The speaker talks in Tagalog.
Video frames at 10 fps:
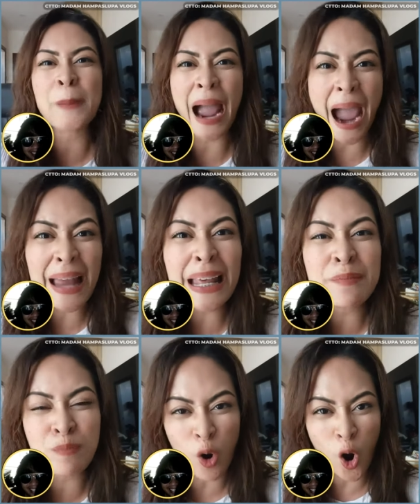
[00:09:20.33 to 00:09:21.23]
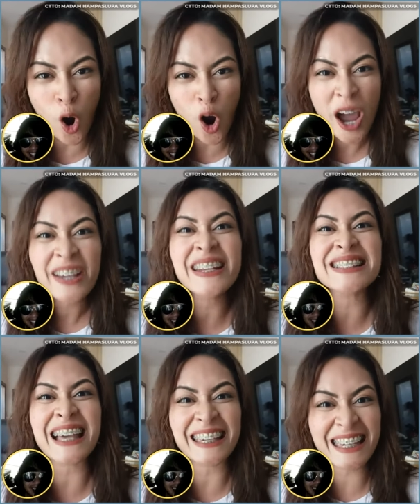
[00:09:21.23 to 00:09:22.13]
pangalan mo,
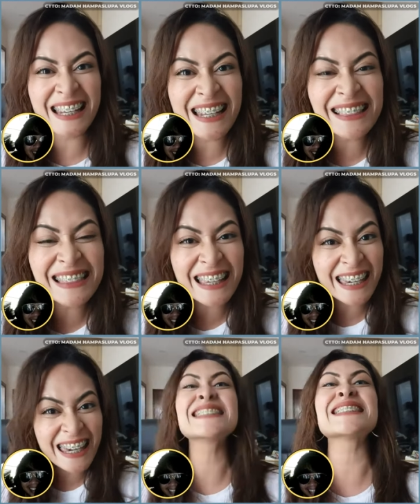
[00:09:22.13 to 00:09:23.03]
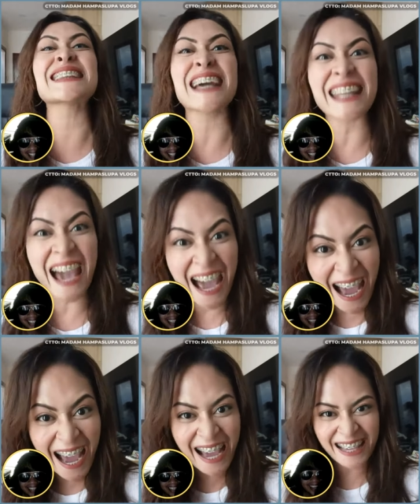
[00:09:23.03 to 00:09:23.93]
nasa gilid ni
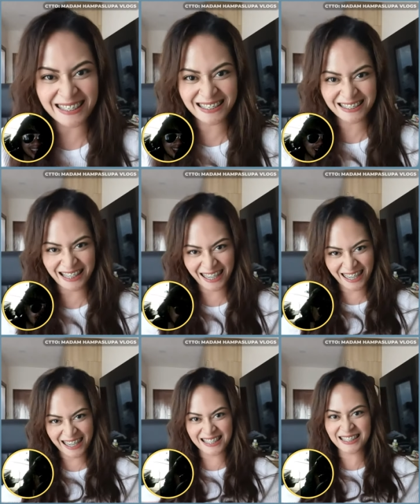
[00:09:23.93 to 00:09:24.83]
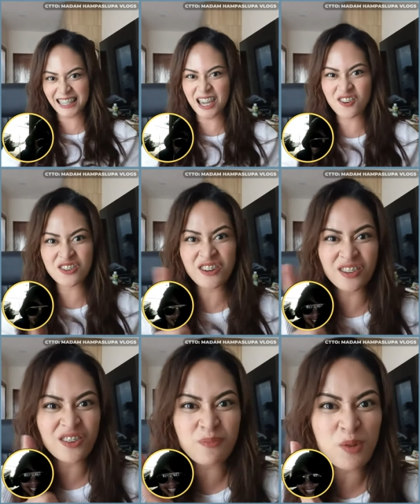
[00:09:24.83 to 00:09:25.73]
Satanas. Yes. Yes. Kaya wag
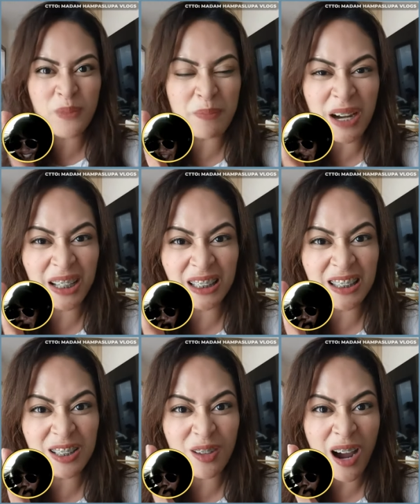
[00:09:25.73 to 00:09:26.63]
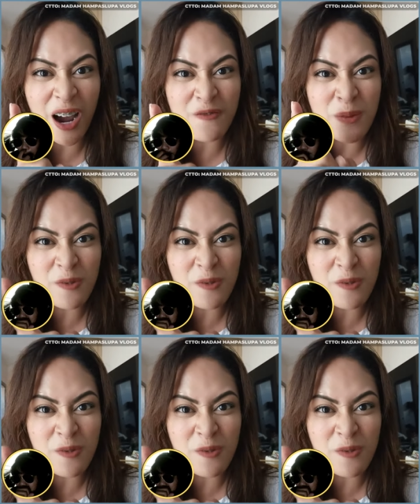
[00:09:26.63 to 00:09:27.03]
wag babanggitin dito ang afam ko